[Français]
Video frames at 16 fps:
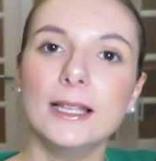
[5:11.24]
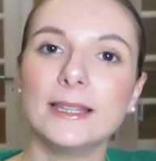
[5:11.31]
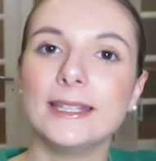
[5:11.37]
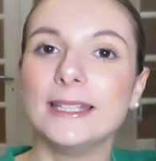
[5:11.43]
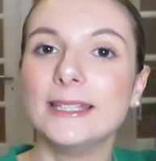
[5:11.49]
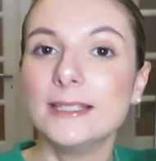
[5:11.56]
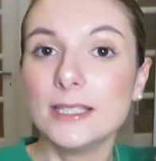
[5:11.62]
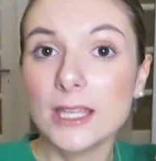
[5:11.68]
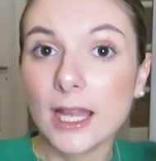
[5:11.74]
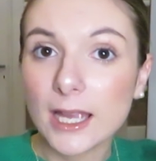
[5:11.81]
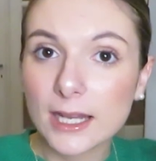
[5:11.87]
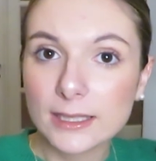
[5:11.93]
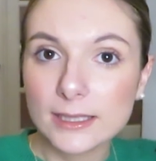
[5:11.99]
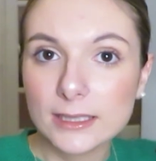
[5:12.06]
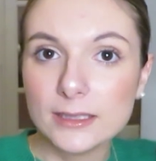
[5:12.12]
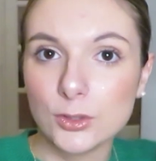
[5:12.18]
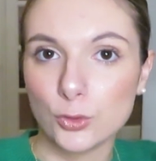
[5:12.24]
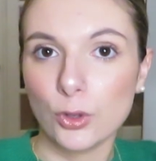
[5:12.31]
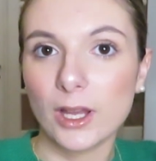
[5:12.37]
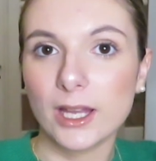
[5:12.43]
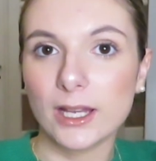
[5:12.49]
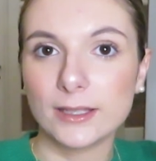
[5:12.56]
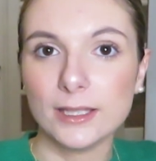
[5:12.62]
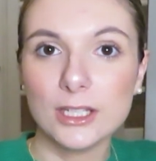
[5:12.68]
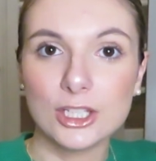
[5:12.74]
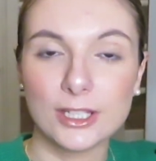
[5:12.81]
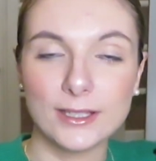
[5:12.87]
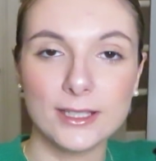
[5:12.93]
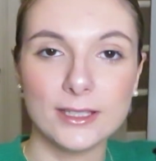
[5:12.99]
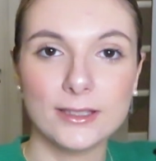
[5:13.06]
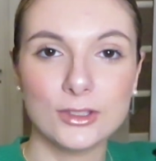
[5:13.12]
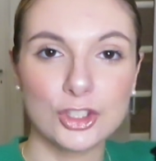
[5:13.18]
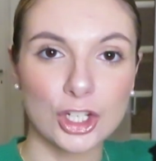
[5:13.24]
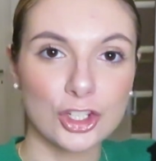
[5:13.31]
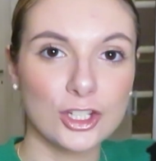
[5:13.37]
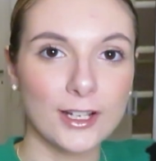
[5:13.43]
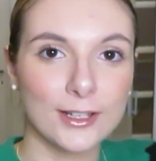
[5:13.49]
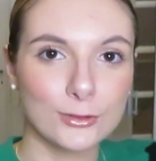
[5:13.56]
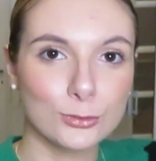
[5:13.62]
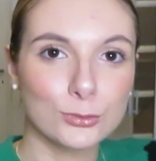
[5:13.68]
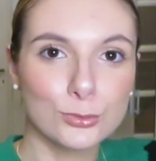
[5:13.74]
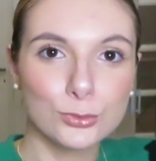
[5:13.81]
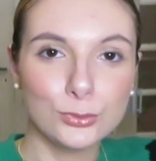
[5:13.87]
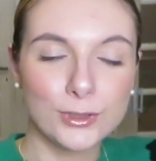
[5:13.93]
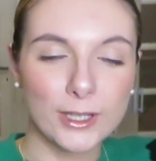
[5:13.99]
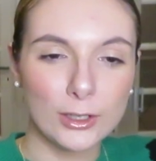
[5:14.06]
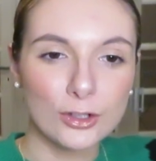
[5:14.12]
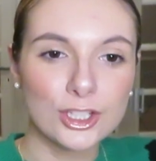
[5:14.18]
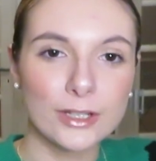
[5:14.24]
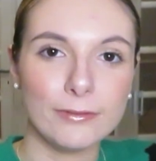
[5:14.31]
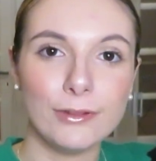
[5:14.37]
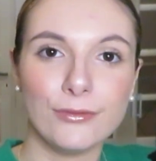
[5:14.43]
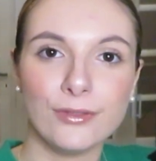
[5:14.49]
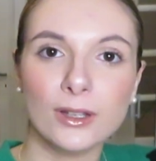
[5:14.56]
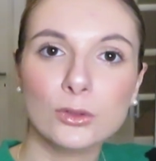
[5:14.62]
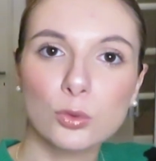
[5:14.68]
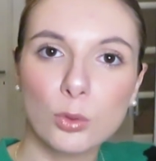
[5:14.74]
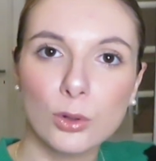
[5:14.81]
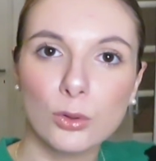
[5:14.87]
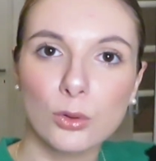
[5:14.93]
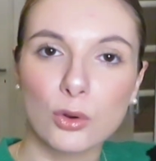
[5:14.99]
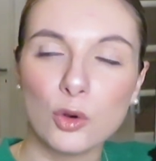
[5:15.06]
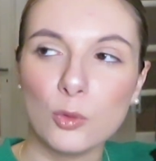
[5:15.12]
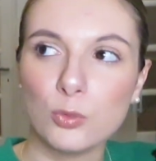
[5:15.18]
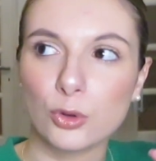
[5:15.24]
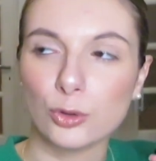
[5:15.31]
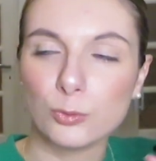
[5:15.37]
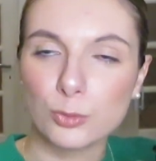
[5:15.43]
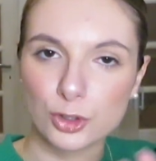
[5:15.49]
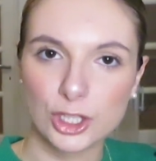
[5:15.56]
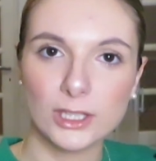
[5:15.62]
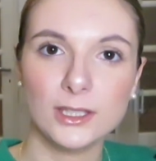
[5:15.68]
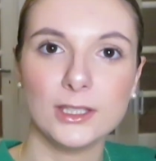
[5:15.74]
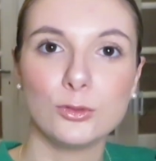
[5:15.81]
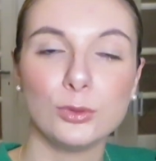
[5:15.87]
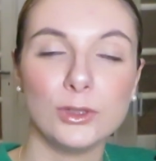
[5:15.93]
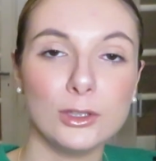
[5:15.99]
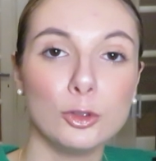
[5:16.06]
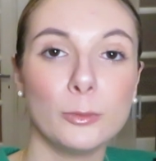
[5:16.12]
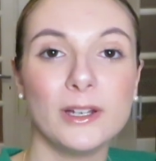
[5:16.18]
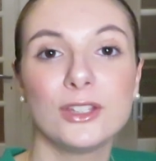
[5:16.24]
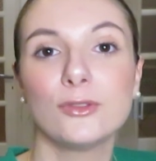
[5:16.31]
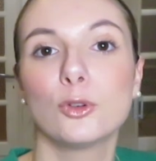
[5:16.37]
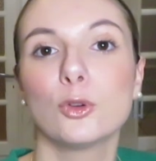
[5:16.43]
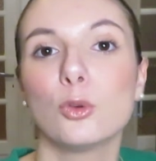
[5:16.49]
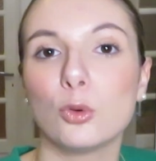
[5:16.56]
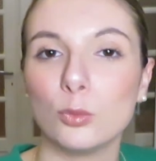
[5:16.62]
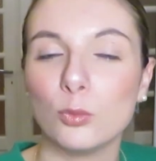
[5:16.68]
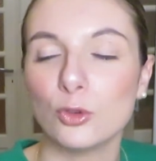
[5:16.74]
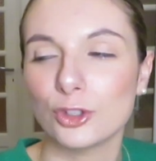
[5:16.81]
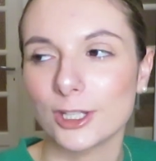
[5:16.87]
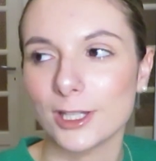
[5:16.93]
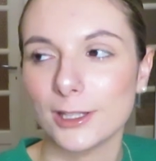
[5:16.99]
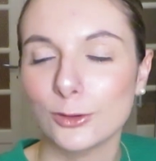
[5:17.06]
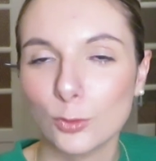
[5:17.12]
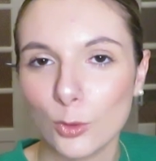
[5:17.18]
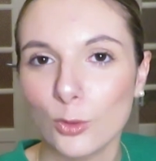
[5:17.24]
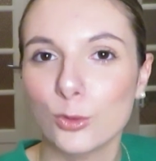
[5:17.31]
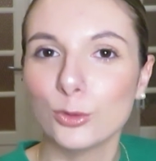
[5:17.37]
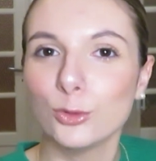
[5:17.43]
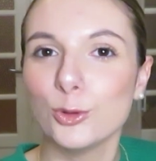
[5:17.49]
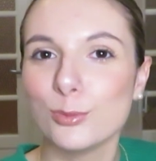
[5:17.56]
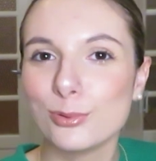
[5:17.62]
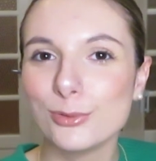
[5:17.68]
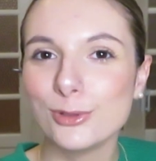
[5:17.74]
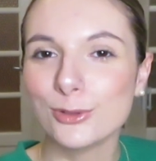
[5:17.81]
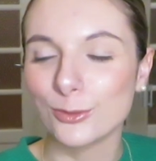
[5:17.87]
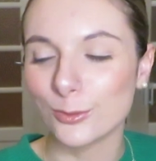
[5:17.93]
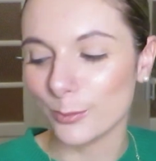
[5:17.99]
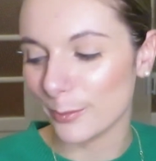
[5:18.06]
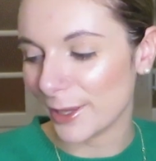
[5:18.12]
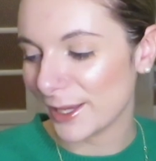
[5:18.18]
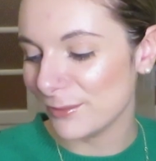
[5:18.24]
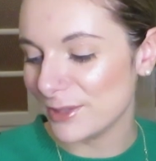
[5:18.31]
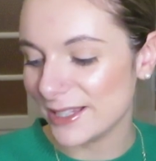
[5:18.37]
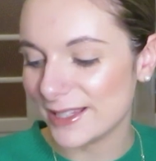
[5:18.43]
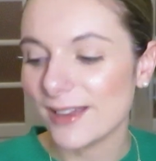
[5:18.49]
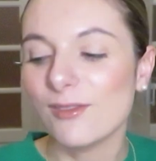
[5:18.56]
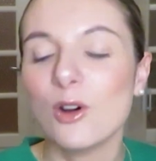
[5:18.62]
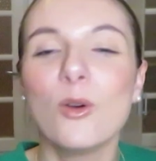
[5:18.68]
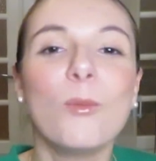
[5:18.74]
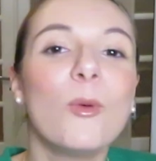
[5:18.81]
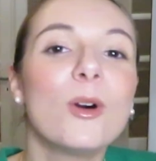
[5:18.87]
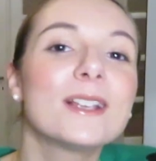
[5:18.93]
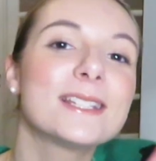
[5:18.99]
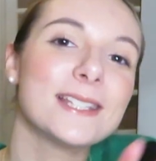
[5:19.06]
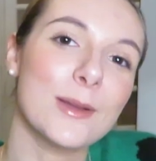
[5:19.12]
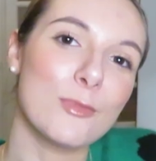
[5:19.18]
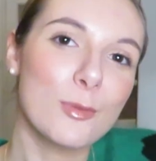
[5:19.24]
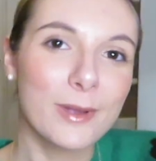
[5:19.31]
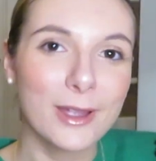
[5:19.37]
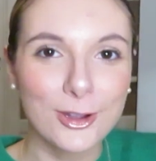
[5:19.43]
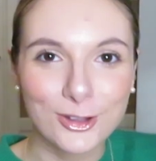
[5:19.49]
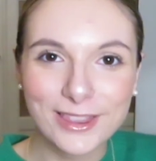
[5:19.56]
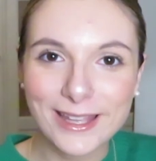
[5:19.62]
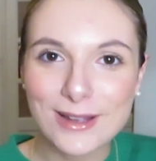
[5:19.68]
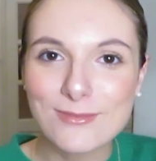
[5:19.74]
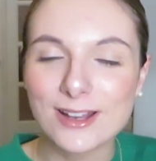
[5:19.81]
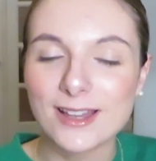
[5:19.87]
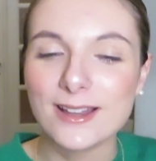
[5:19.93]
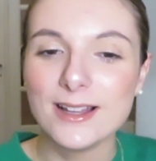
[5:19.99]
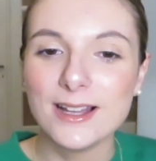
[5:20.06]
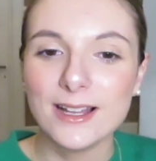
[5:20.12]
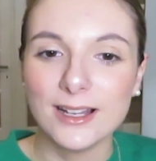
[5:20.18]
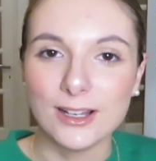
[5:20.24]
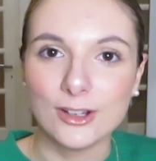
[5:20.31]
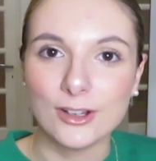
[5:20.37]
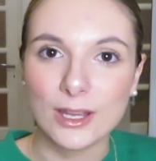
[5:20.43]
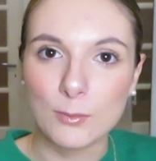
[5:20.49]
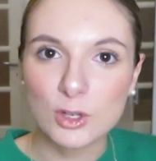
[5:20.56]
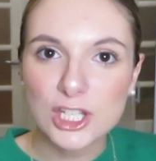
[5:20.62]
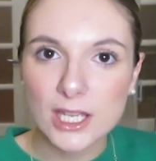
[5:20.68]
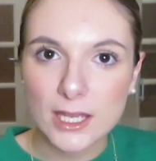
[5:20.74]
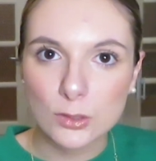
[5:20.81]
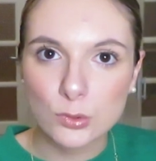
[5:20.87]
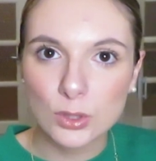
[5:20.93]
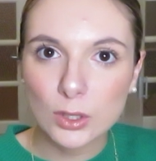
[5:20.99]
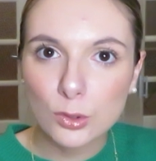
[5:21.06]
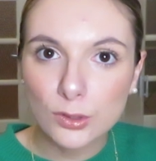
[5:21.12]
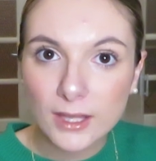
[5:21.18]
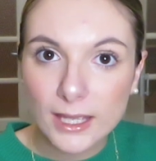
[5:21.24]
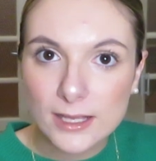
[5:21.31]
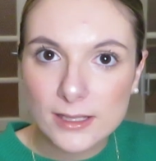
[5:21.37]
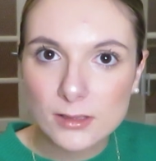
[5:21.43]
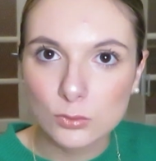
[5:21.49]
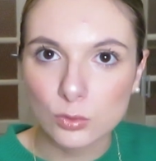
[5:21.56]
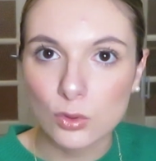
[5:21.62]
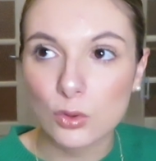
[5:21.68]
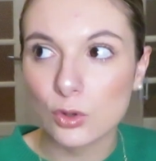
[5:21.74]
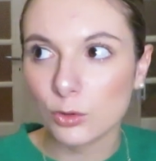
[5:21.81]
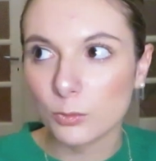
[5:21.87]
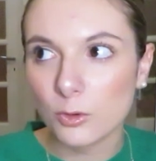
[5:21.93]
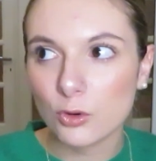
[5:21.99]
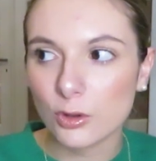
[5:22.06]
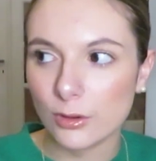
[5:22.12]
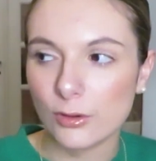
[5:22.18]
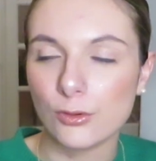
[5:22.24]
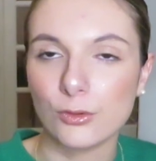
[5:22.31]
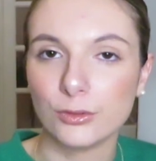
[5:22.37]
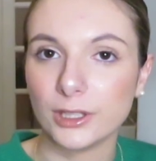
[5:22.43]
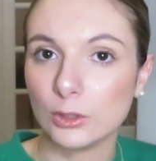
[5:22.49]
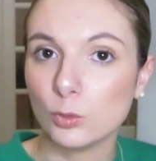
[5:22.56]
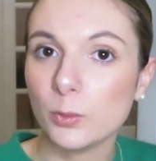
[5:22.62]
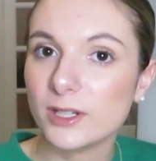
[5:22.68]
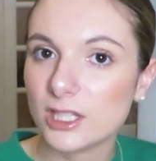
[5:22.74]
des tickets à gratter, des jeux à gratter. J'ai été chercher l'argent du coup tout à l'heure, j'avais 23 euros pour une pochette qui coûtait de base 20 euros. Bon, j'ai gagné 3 euros de plus, donc mon père il me dit ça va au moins, c'est à peu près rentable. Euh, et moi j'avais calculé que 13, donc heureusement qu'on a